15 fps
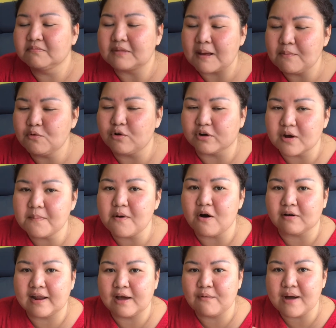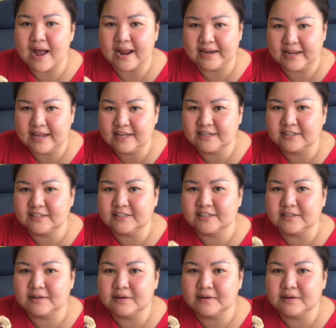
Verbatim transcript: ตำรวจก็บอกแล้วว่าอันนี้คือ